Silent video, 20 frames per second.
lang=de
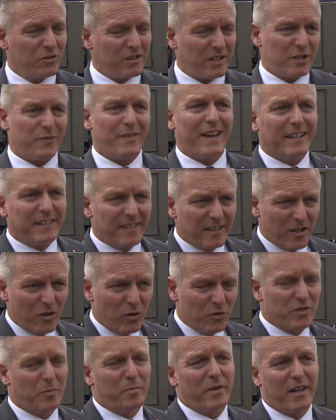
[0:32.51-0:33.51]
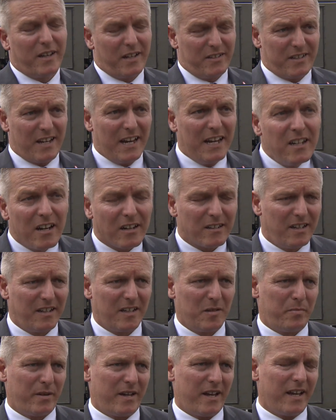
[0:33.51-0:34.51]
Und der zweite große Bereich ist der
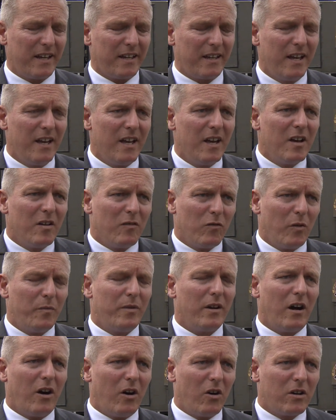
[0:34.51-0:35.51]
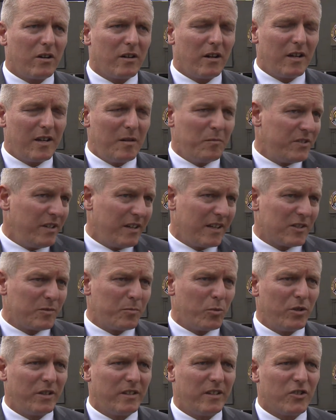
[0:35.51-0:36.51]
inhaltliche Bereich, wo wir auch im
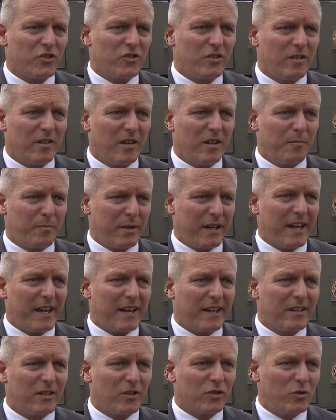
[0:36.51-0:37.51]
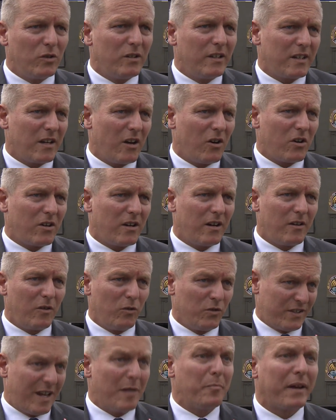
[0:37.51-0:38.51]
sicherheitspolitischen Bereichen natürlich auch
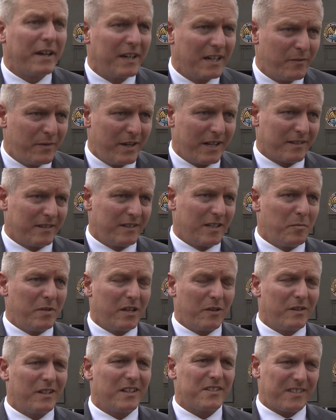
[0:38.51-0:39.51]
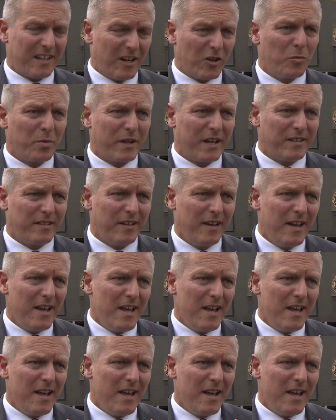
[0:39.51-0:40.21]
uns einbringen werden, nämlich wenn es darum geht,